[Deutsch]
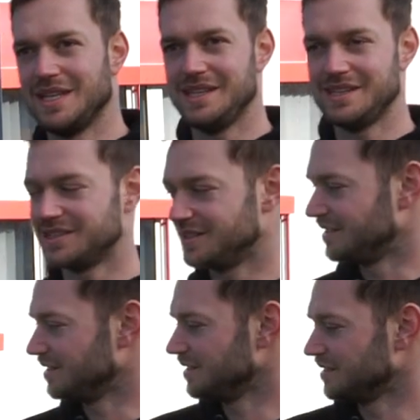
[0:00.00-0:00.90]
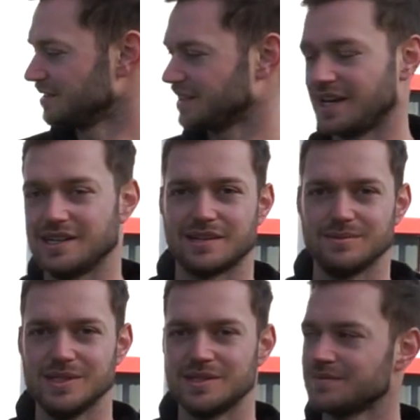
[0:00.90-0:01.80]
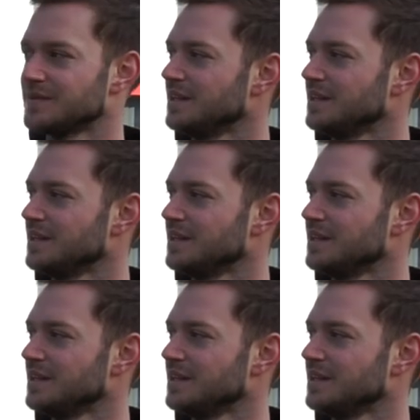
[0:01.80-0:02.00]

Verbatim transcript: eher äh, keine Kabine.